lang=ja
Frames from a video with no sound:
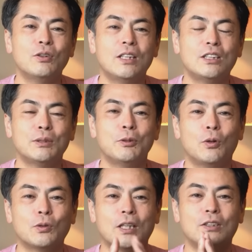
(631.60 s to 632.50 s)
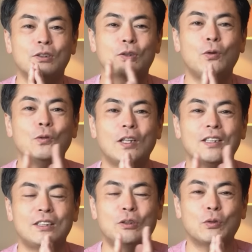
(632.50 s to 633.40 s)
後にね、質問にお答えする
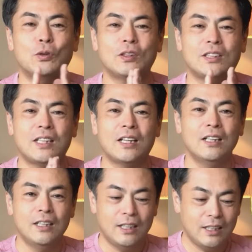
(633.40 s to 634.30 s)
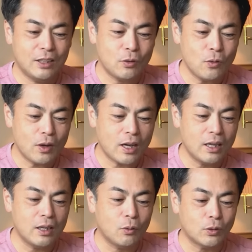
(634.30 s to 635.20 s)
コーナーです。ということでですね、今
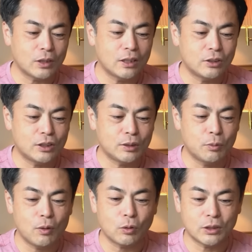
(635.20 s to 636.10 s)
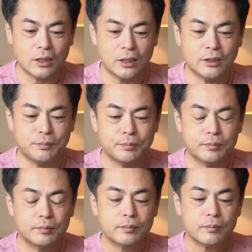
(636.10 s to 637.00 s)
回お答えする質問はこちらです。
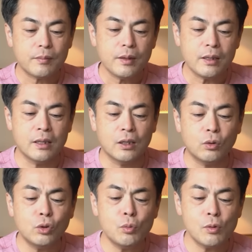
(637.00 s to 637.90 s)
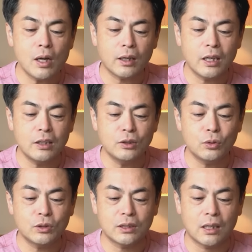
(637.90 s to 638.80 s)
子供が健
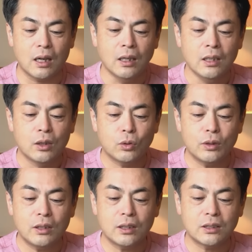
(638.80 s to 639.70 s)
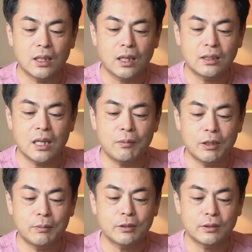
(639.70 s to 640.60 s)
常児なら、この話は当てはま
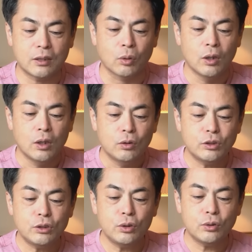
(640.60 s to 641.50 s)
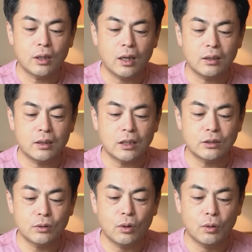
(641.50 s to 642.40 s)
りますねと。うちのような発
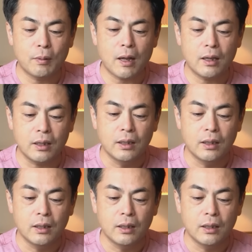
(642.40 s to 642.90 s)
達の場合、